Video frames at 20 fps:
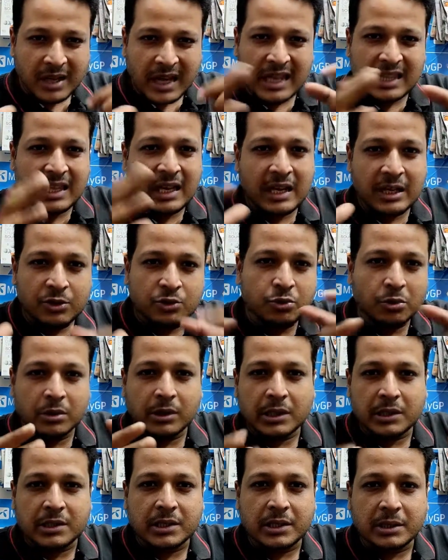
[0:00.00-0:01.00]
গ্যাদারিং
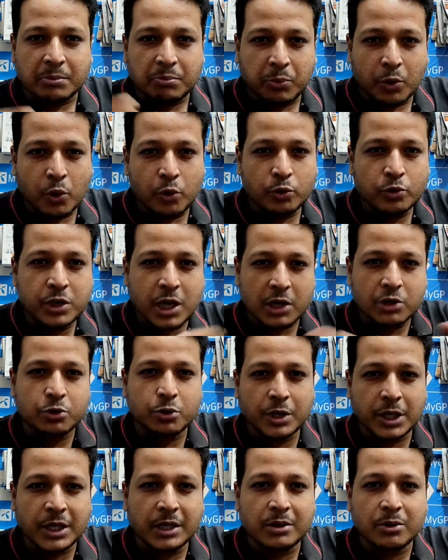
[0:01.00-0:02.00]
চলতেছে বউ
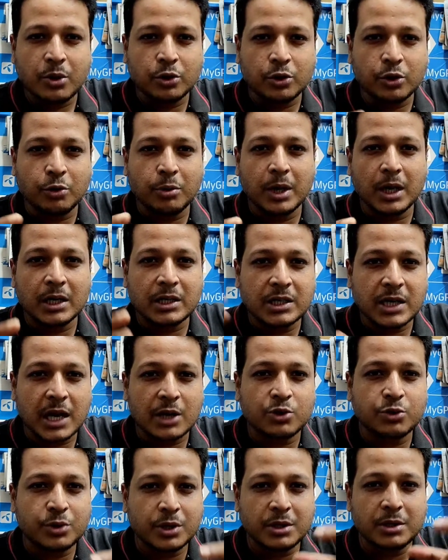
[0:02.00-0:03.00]
শাশুড়ির অথবা
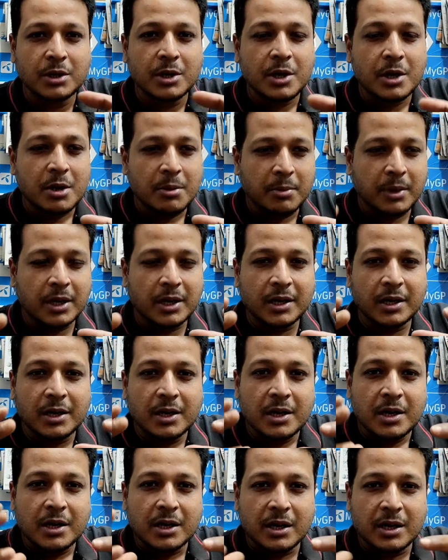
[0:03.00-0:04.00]
শাশুড়ি মানে
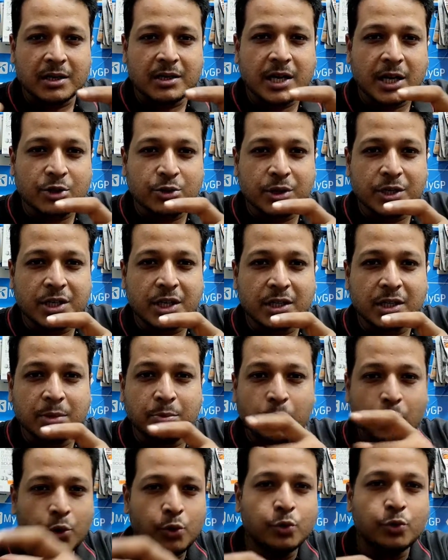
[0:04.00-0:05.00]
শাশুড়ির সাথে
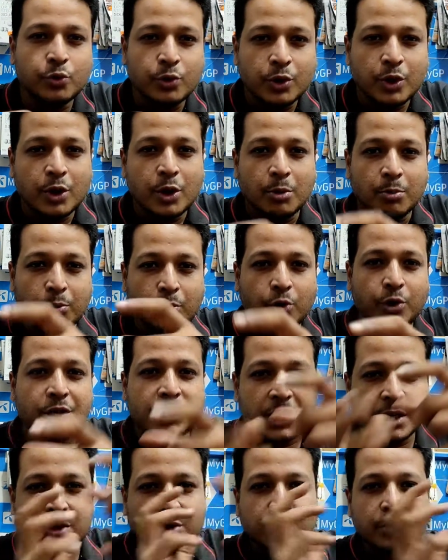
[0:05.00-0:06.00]
বউ
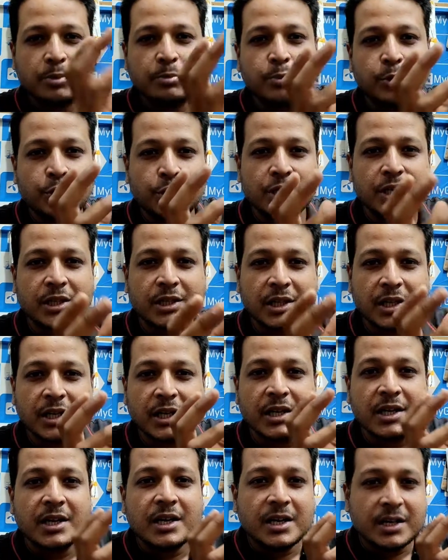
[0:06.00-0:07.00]
বউয়ের শাশু বউয়ের সাথে
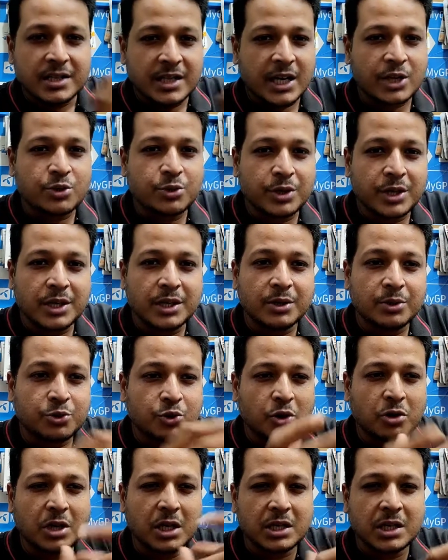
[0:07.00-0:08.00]
শাশুড়ির
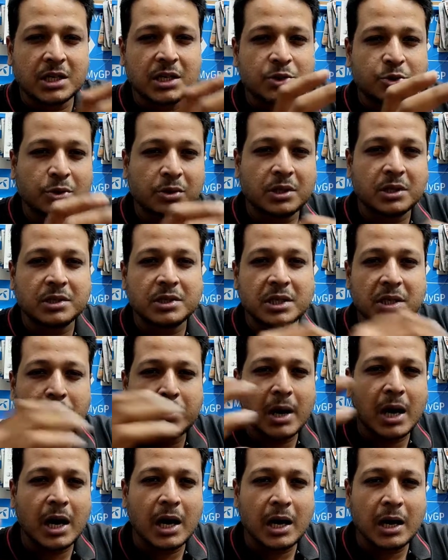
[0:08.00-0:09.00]
ঝগড়াঝাটি চলতেছে
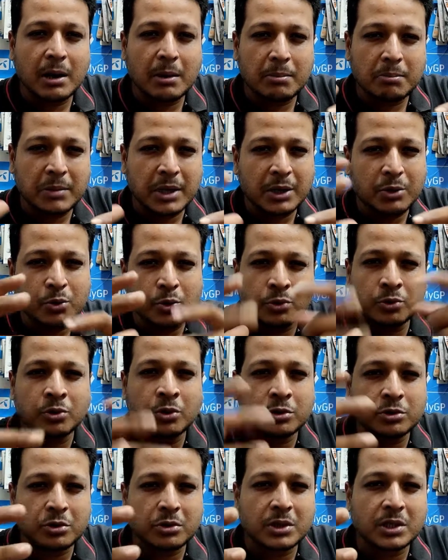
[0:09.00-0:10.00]
বা মানে
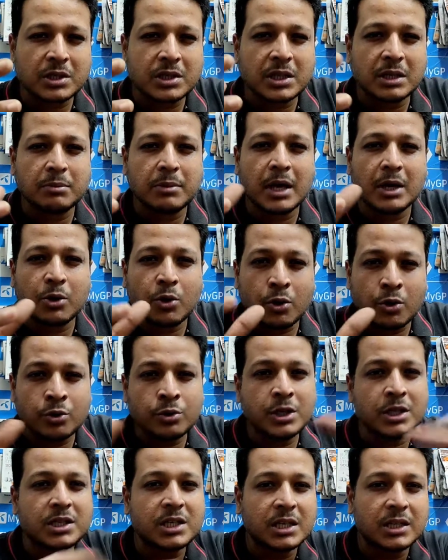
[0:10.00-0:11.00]
কোন্দল চলতেছে বা
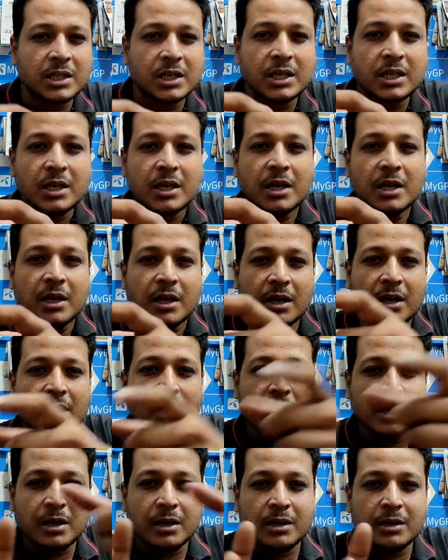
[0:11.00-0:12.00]
ননদের সাথে
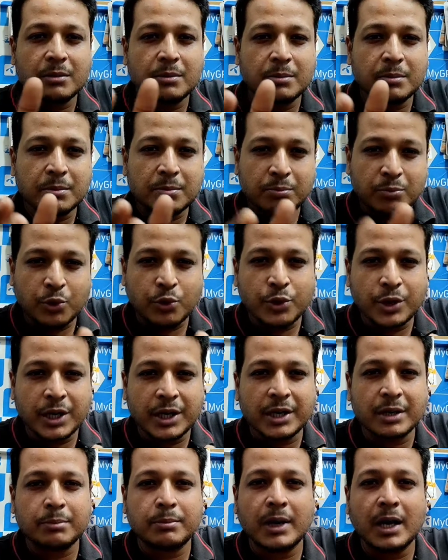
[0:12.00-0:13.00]

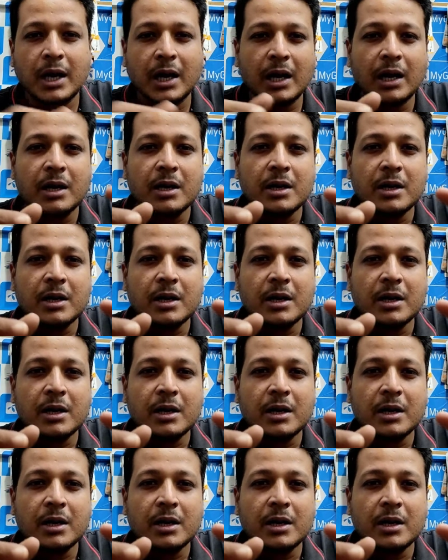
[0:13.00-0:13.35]
বউয়ের বা